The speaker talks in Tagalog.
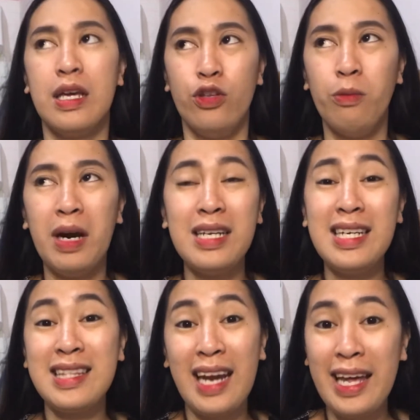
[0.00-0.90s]
Yung mga
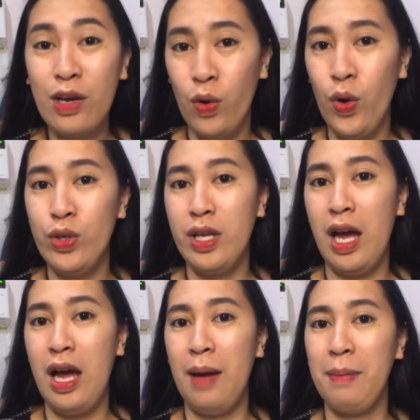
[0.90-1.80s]
na-try ko
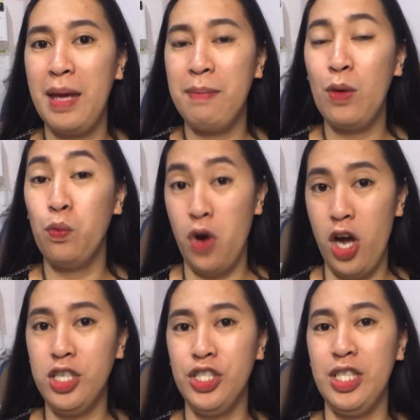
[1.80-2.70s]
na baby
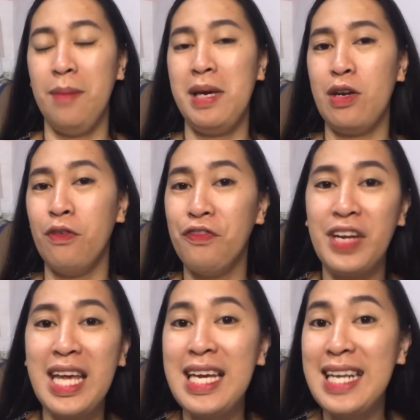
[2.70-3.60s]
wash na merong
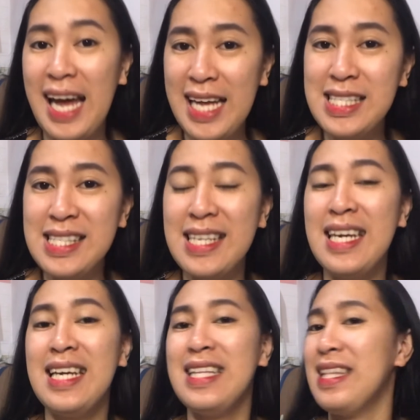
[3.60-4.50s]
fragrance,
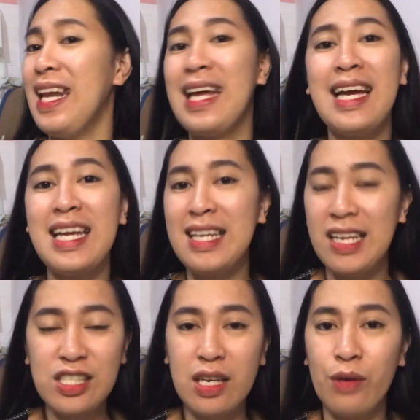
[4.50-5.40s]
talagang
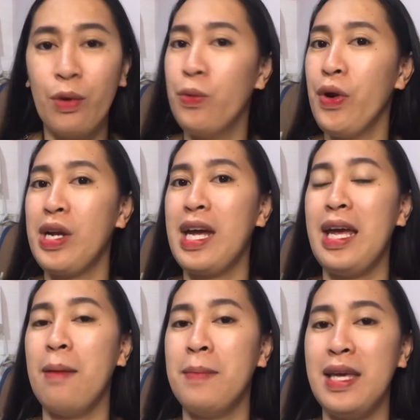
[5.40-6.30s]
hindi siya nagwo-work
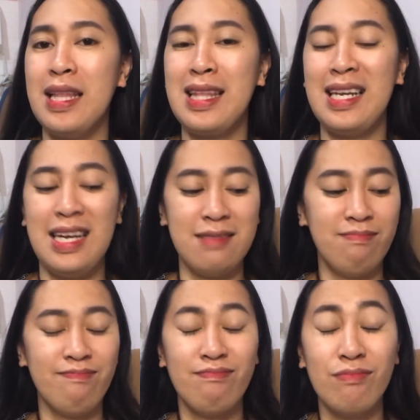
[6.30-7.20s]
kay Amiya. Talagang
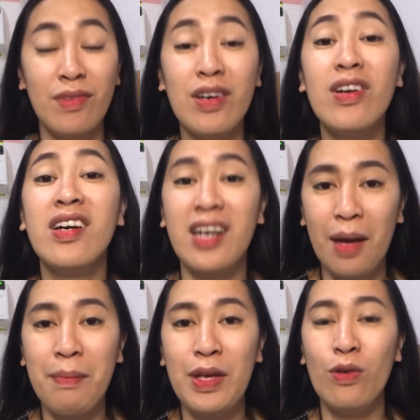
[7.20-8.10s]

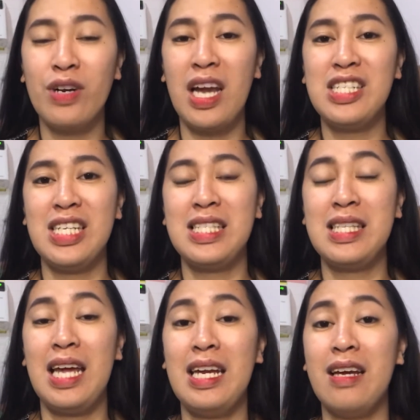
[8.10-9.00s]
grabe yung rashes
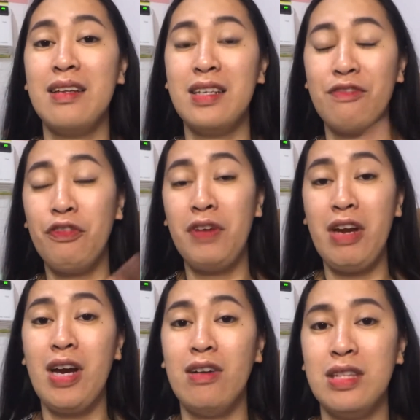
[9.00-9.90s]
niya. Nag,
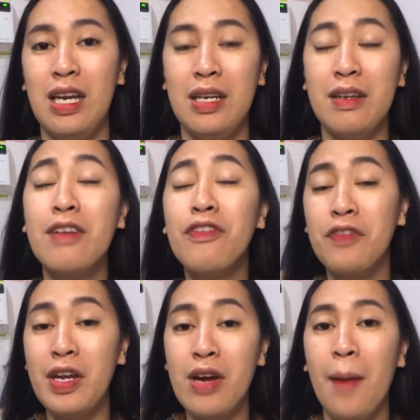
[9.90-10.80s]
nag-flare out,
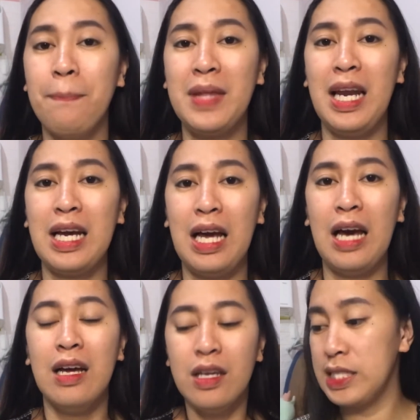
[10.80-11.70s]
nag-flare up
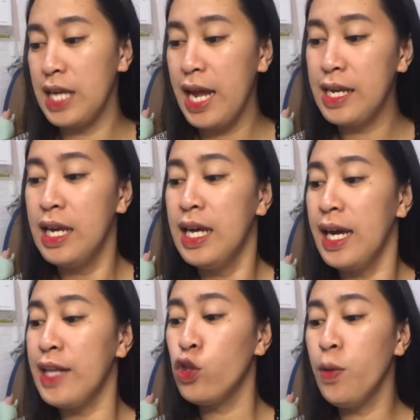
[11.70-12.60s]
talaga. And
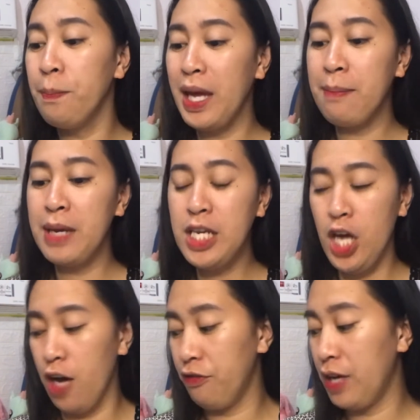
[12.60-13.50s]
itong Baby
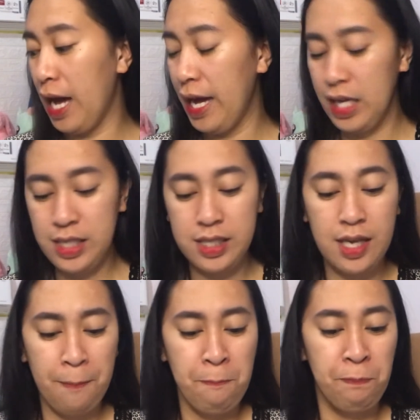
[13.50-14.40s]
Dove, guys,
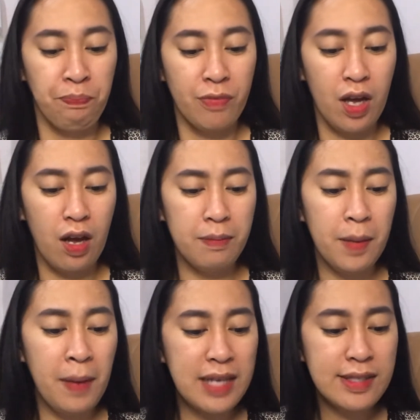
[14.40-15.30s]
um,
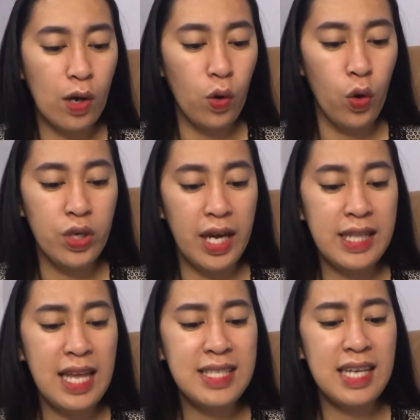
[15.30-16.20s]
nabasa ko na
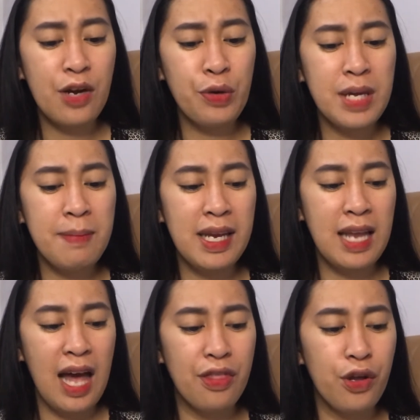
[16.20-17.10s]
it has a creamy
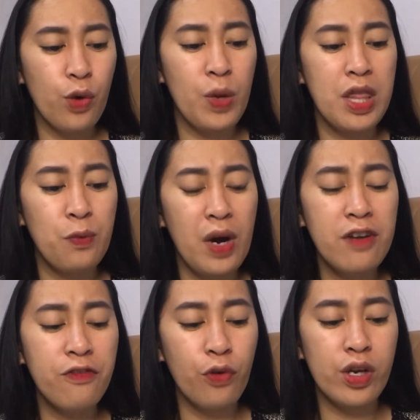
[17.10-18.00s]
lather with
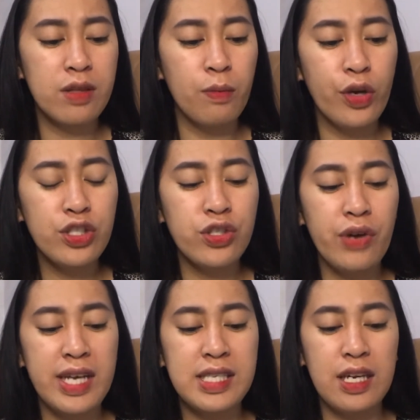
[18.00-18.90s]
1-4
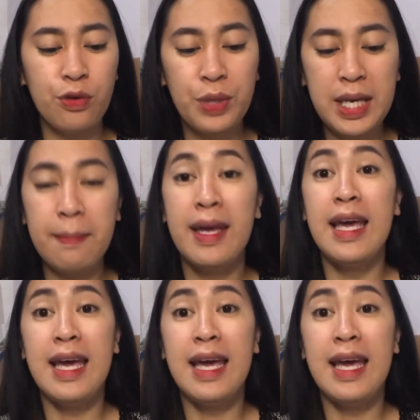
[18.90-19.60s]
moisturizing cream.